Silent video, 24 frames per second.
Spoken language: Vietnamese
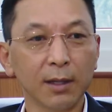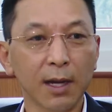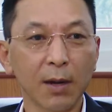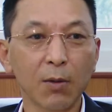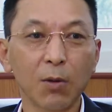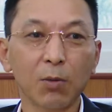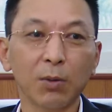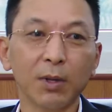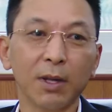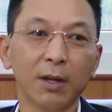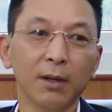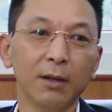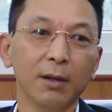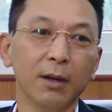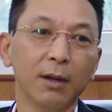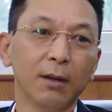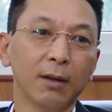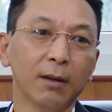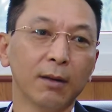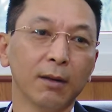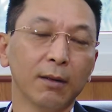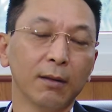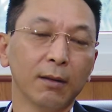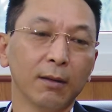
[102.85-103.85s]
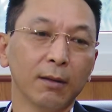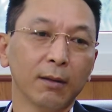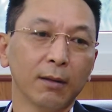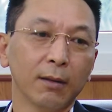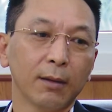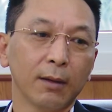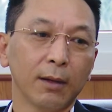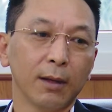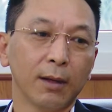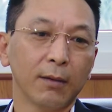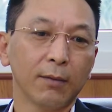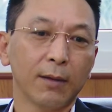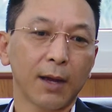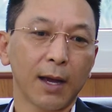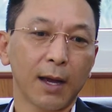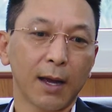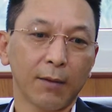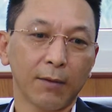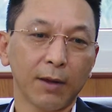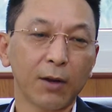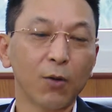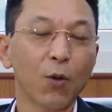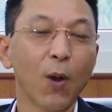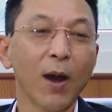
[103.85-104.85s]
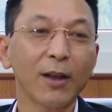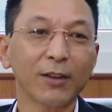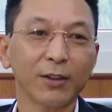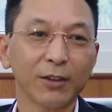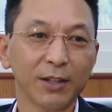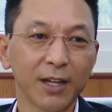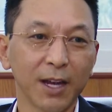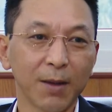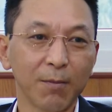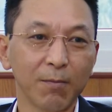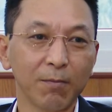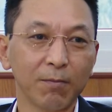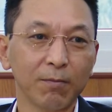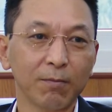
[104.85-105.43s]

lao động tiền lương à, và văn hóa doanh nghiệp.